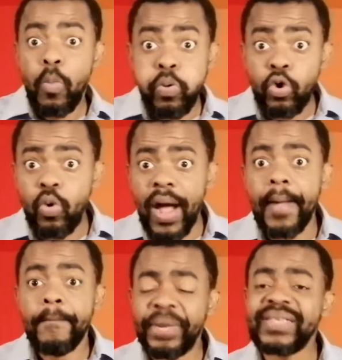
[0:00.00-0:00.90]
Pourquoi
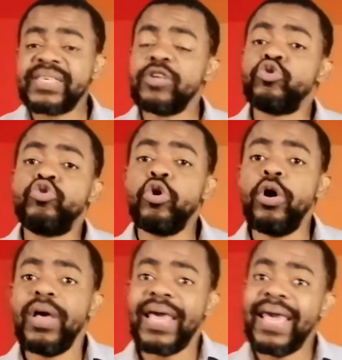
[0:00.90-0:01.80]
Parce que Dieu
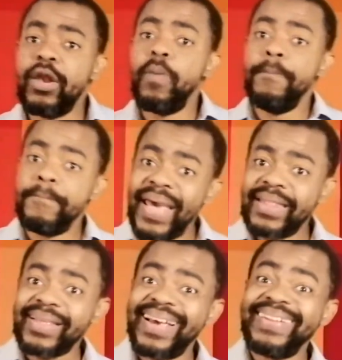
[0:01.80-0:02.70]
est le
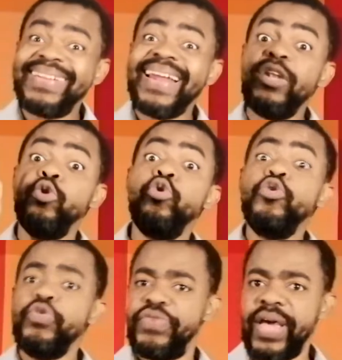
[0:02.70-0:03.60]
maître de
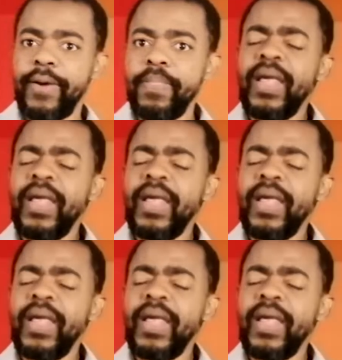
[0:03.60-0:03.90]
l'univers.